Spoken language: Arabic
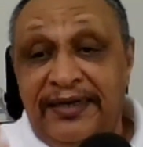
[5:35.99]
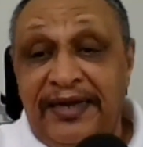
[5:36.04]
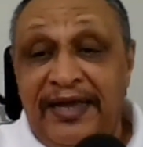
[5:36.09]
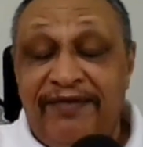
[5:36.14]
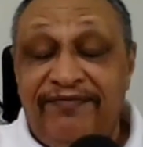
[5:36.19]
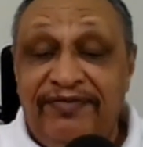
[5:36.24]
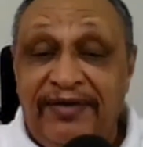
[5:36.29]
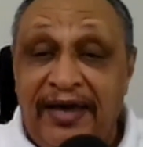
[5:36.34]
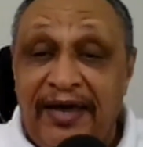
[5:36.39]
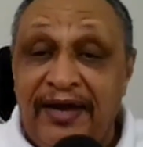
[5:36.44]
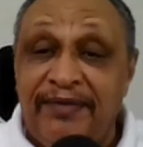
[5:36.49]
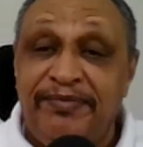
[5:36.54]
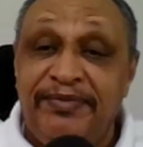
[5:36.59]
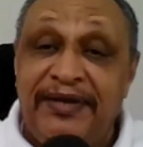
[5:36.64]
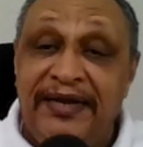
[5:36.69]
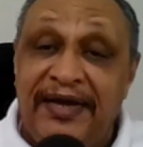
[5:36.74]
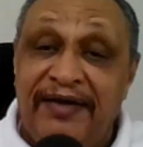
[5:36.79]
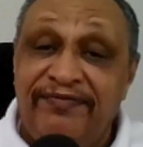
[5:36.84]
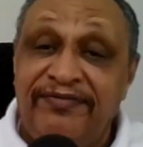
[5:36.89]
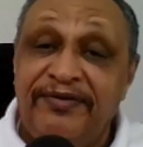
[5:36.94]
لا في حرب
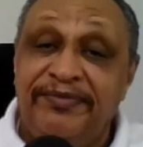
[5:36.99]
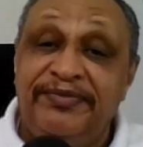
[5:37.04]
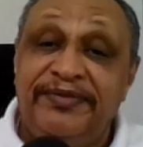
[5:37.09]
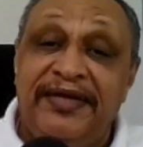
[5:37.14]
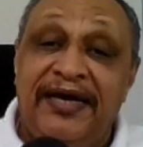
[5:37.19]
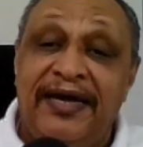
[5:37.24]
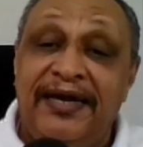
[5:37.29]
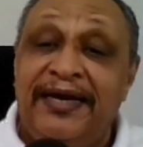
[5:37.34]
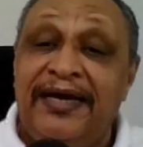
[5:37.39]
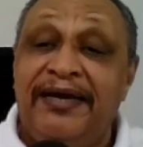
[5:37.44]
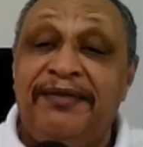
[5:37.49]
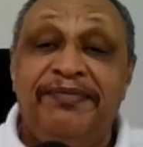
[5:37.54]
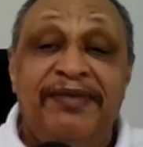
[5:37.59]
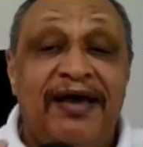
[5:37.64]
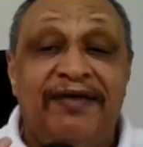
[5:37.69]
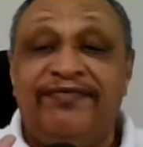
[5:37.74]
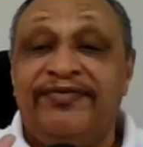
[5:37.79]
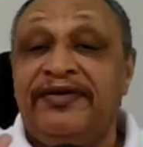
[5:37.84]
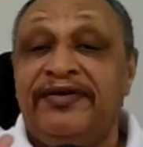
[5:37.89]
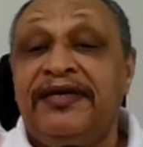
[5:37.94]
لا في بتاع لا
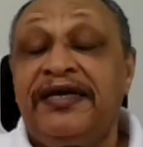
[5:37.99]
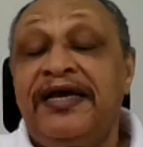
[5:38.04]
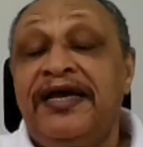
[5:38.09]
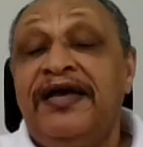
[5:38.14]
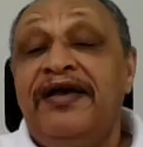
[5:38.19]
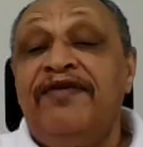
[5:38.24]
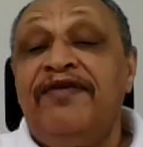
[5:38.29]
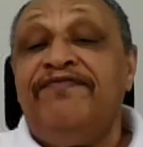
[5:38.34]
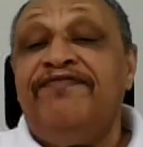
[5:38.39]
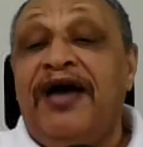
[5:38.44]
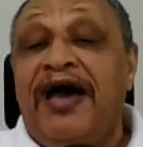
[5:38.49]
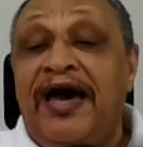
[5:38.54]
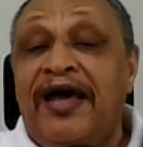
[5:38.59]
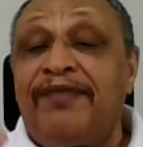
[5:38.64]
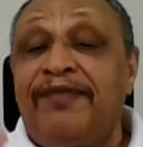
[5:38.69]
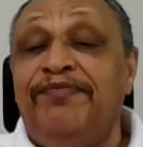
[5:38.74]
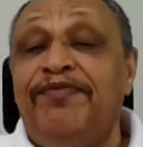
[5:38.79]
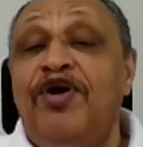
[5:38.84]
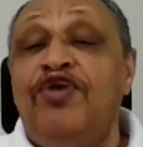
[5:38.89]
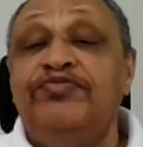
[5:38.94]
ما في
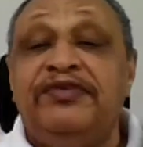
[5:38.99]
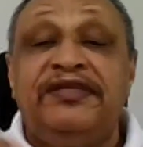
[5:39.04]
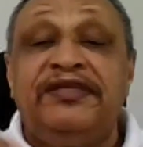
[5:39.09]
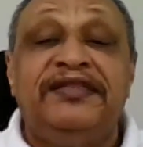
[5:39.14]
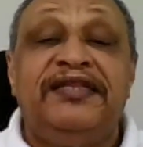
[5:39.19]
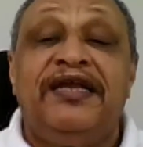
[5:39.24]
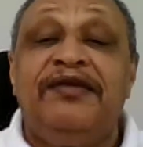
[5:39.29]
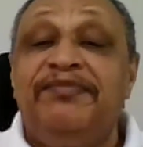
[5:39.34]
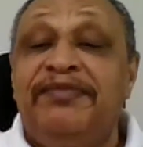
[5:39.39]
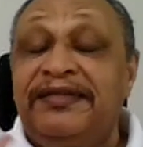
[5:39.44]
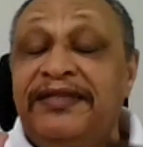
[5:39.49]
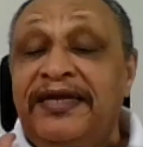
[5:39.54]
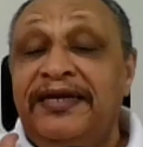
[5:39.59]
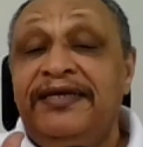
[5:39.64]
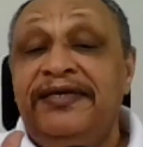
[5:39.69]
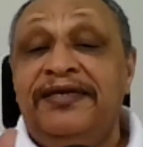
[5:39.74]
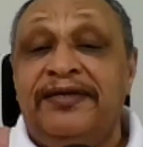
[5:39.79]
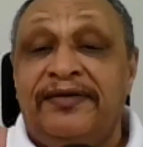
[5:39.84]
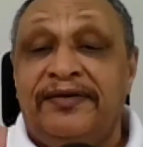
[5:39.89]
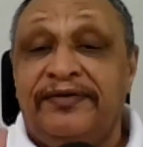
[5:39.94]
فحربهم ضد
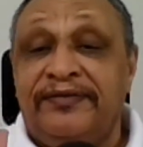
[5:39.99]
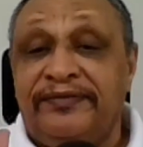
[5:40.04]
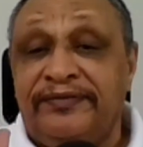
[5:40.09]
المدنيين